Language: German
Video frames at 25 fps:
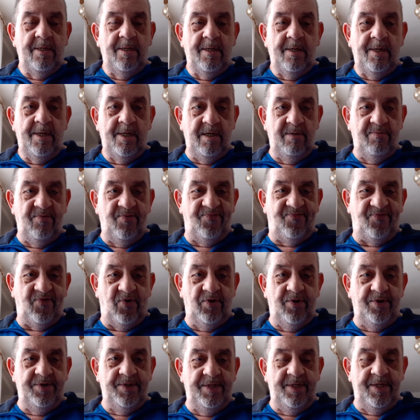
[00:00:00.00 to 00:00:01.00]
liebe
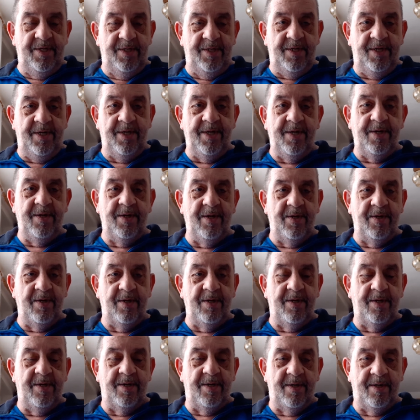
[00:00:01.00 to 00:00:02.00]
Freunde.
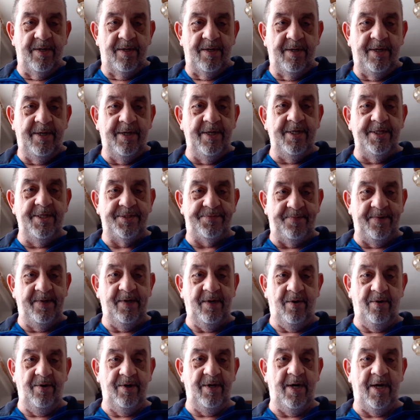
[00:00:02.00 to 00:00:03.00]
Hier ist
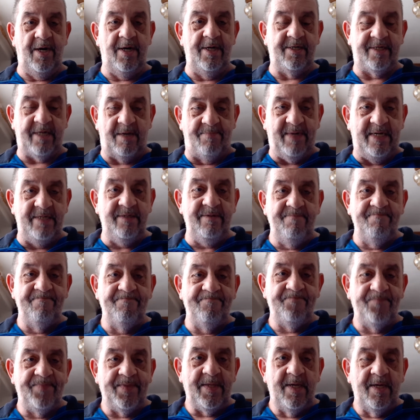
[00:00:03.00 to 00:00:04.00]
wieder euer alter Mann.
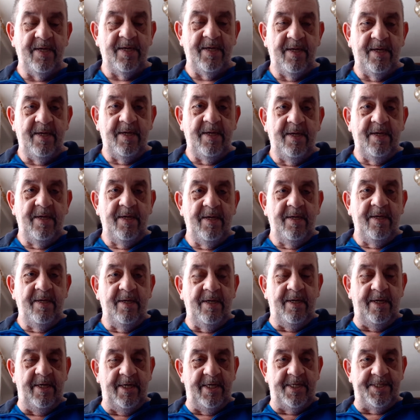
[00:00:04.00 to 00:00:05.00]

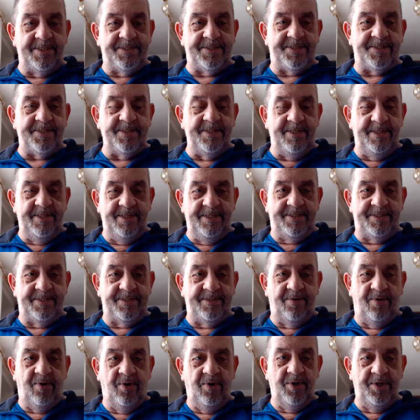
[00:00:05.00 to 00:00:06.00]
Es
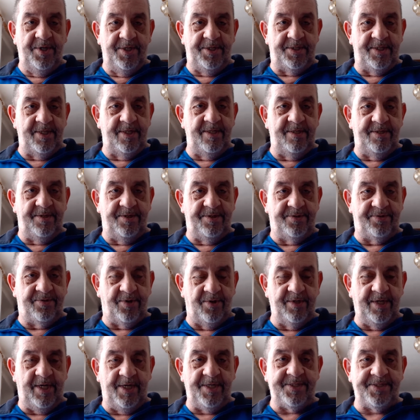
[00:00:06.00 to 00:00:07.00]
ist heute
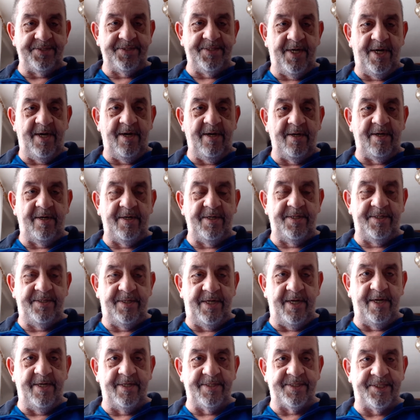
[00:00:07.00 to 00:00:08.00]
Donnerstag,
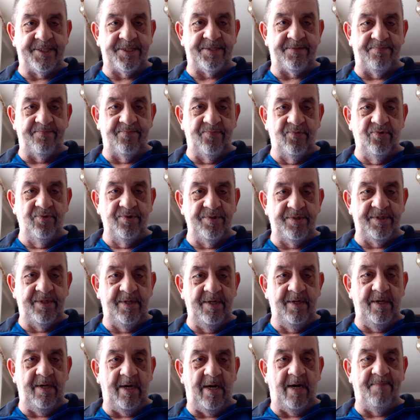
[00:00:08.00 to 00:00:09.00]
der
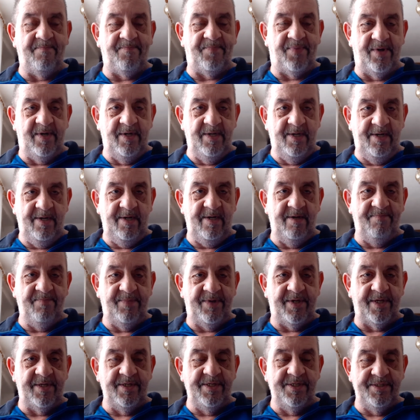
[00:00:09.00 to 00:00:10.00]
2. April
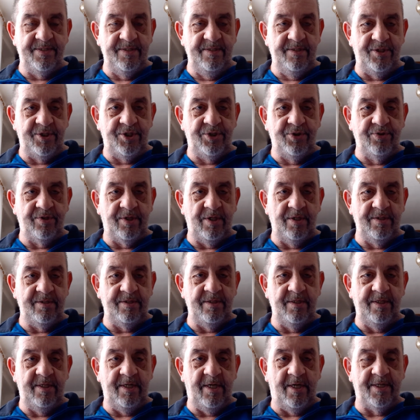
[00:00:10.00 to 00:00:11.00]
im
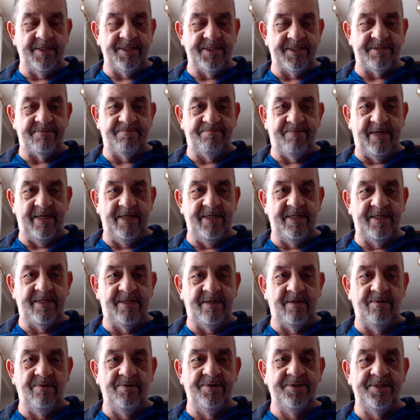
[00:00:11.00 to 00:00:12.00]
krisengeschüttelten Jahr
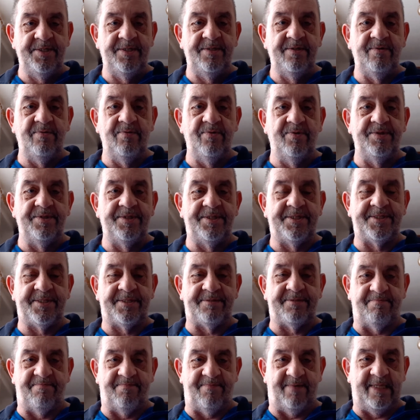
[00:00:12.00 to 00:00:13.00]

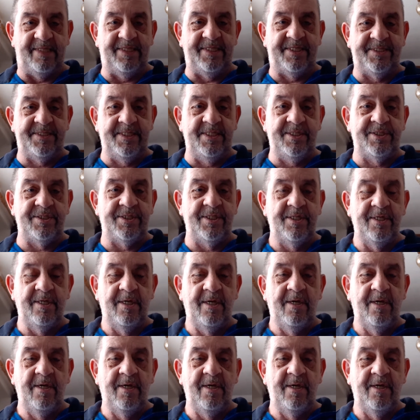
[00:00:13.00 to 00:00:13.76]
2020.